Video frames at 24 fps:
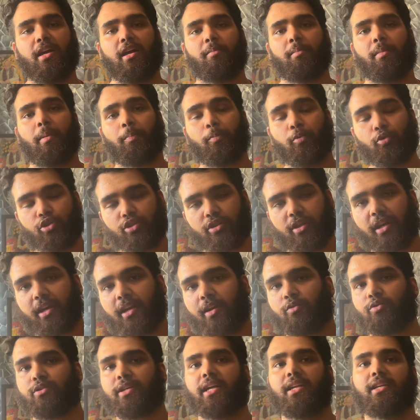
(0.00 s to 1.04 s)
मैं पुश कर रहा
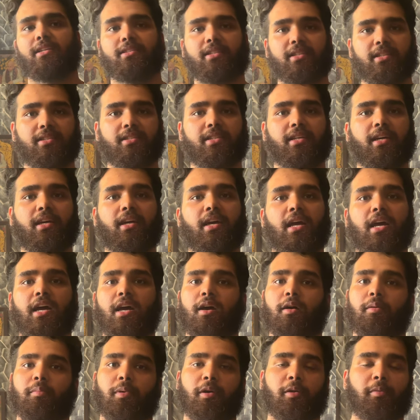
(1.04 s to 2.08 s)
हूँ चालीस दिन से
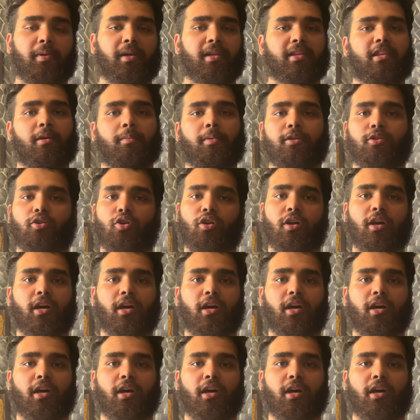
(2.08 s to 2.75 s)
पर मेरी तबीयत और